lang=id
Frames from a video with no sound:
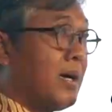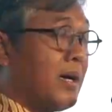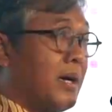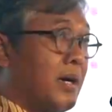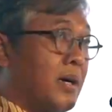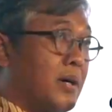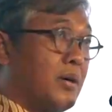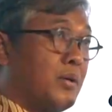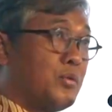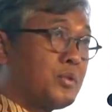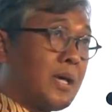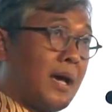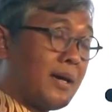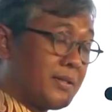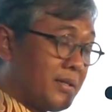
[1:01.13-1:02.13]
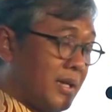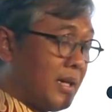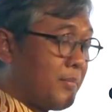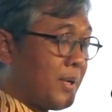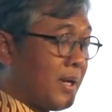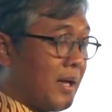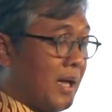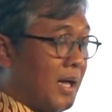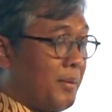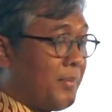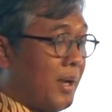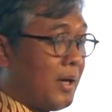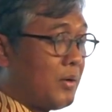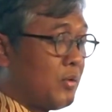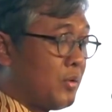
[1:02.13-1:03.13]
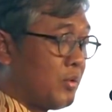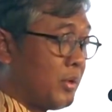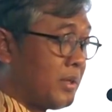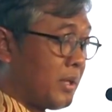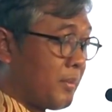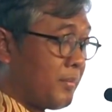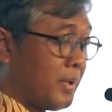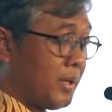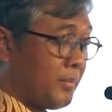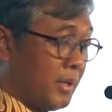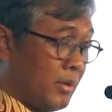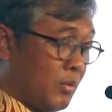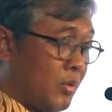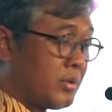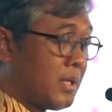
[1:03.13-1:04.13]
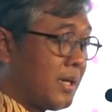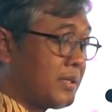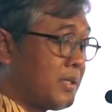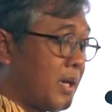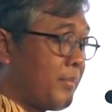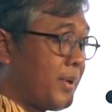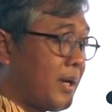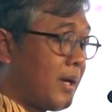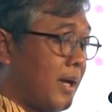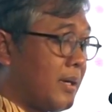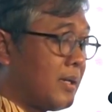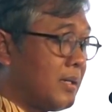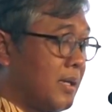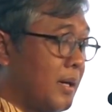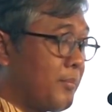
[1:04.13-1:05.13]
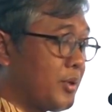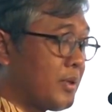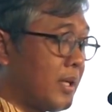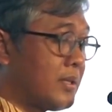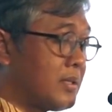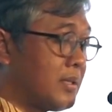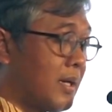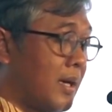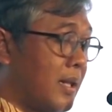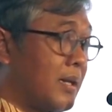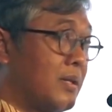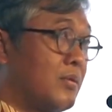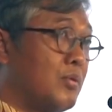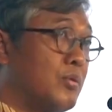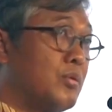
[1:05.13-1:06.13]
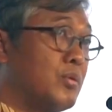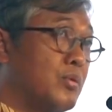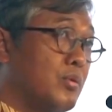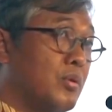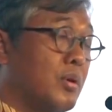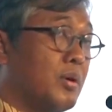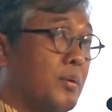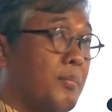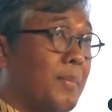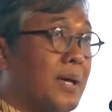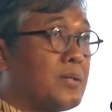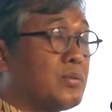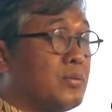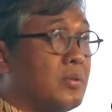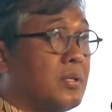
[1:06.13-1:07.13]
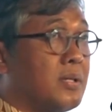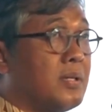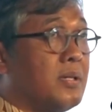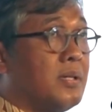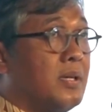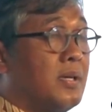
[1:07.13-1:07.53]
uh, usaha kecil dan menengah pelaku inter, uh, usaha kecil dan menengah ini yang potensial untuk masuk ke